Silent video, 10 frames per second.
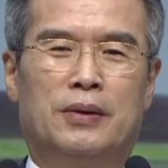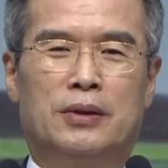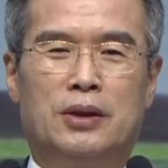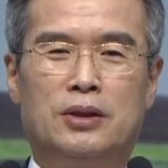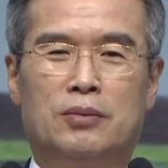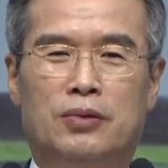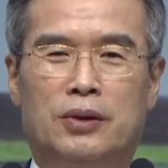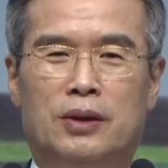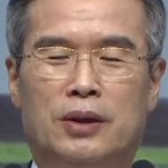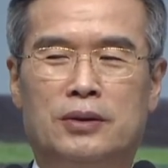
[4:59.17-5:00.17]
계시는
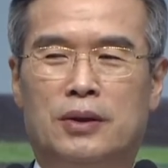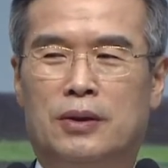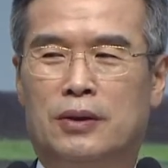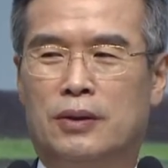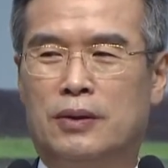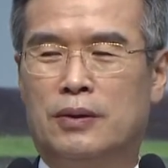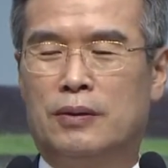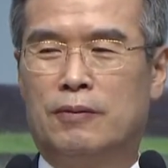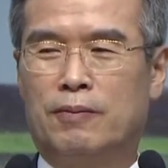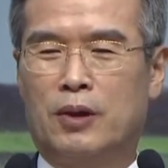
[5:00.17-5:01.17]
분이 계셔요.
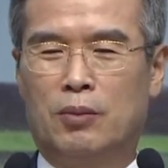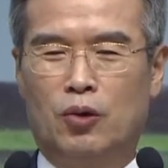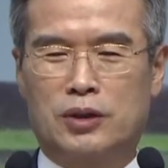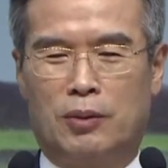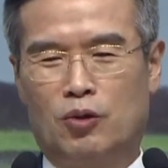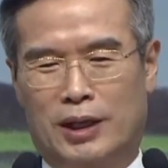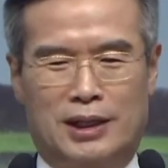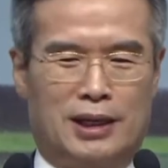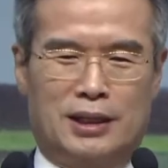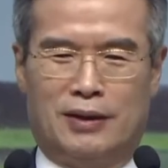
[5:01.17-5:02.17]
그 목사님도 왔다
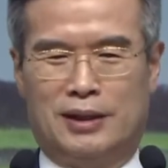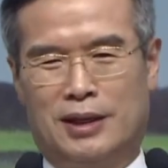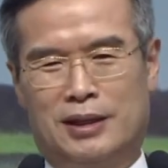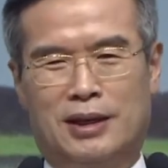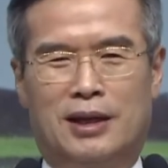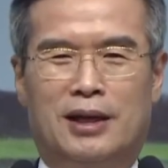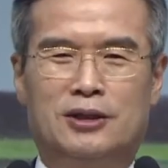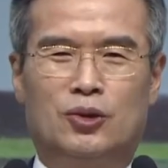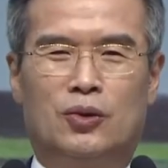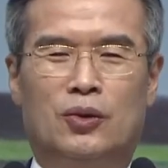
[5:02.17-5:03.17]
갔다 왔다 갔다
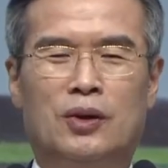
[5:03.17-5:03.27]
하시고